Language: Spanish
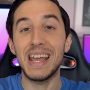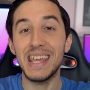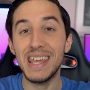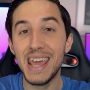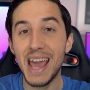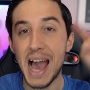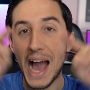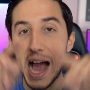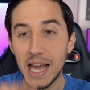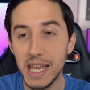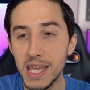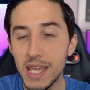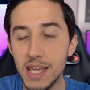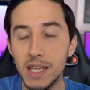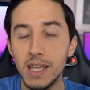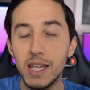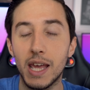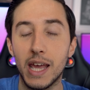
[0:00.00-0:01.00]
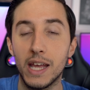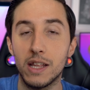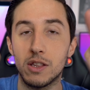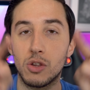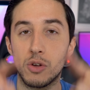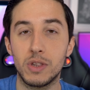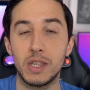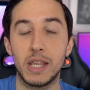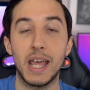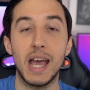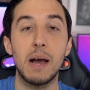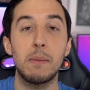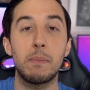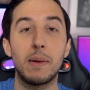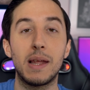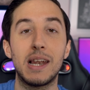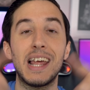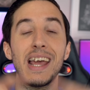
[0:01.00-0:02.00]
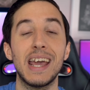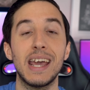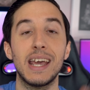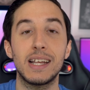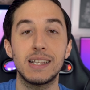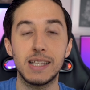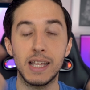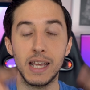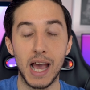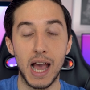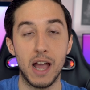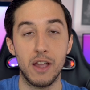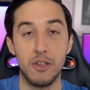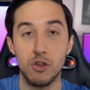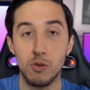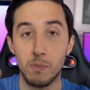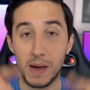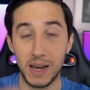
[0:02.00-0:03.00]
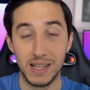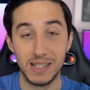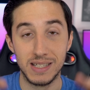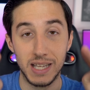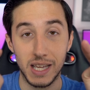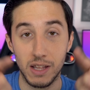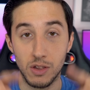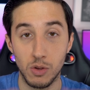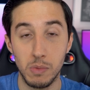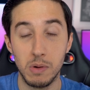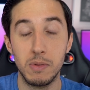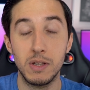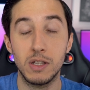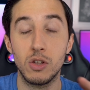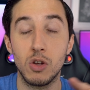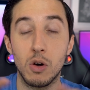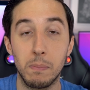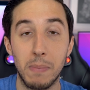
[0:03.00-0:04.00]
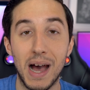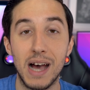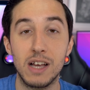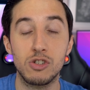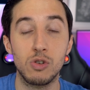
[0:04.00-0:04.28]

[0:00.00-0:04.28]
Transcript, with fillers: Y ahí es donde Apple este año parece que en 2022 va a